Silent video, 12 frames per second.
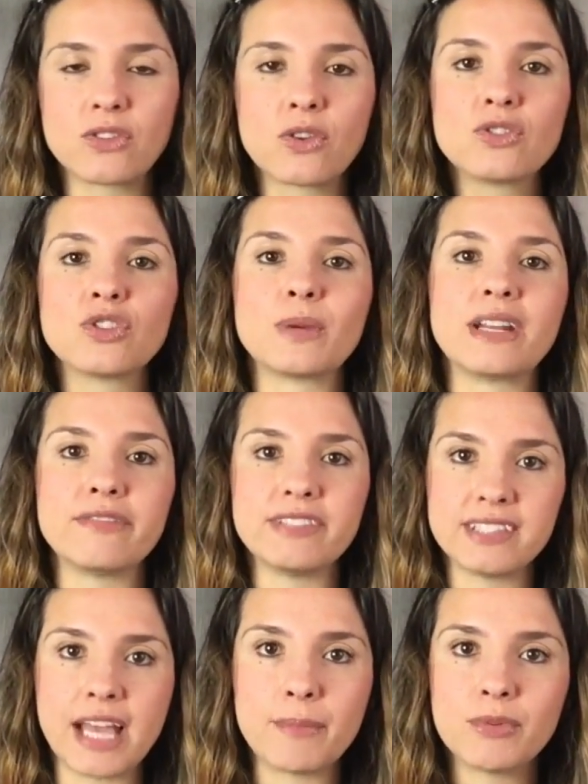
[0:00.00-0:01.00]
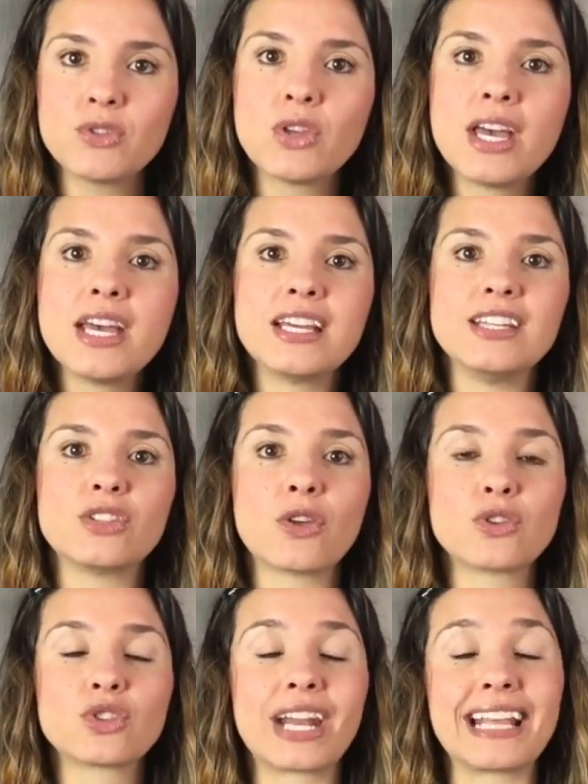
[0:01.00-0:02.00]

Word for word: Todos nos beneficiamos y todos